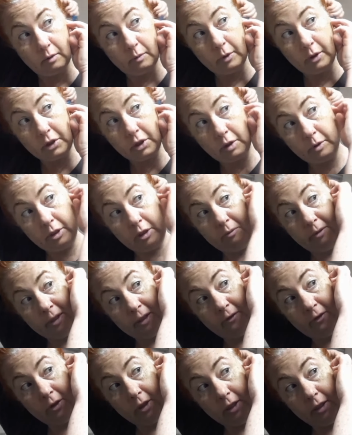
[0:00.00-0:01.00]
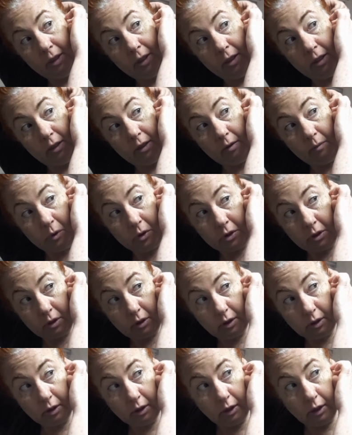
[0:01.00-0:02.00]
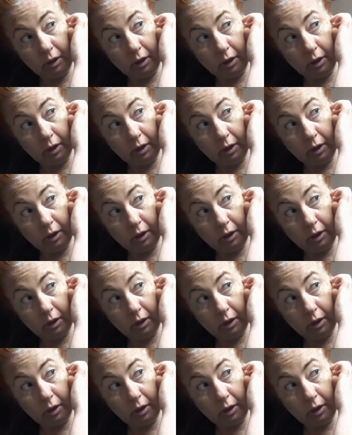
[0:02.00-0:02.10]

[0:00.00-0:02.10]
başka bakımlar falan denediğim için